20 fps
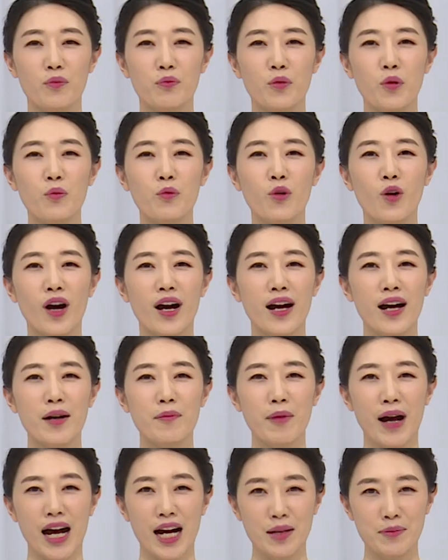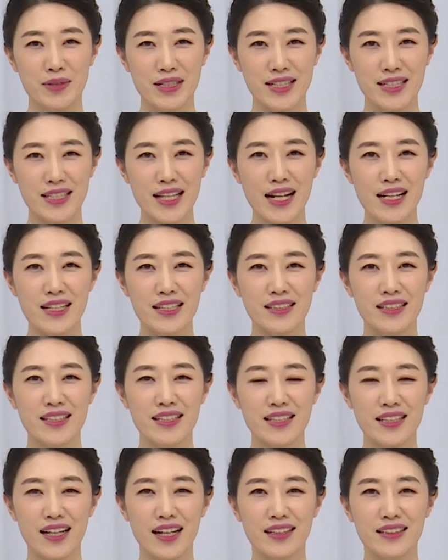몸과 마음을 살리는
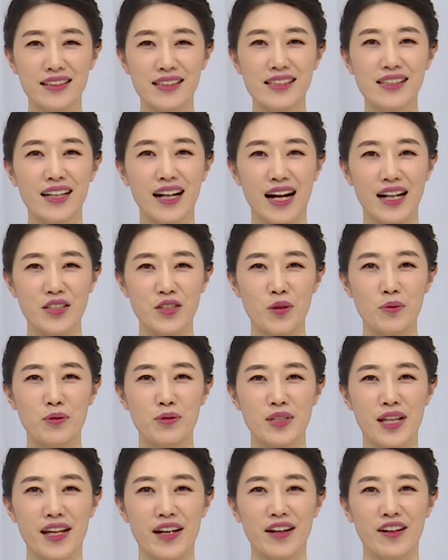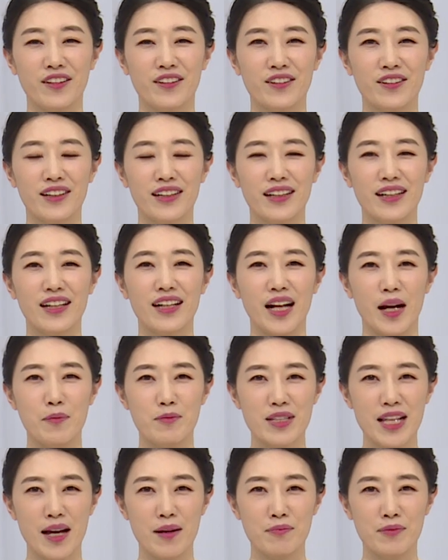시간을 가져보세요.
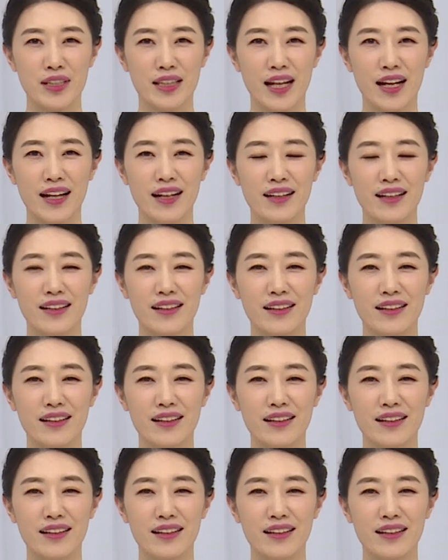감사합니다.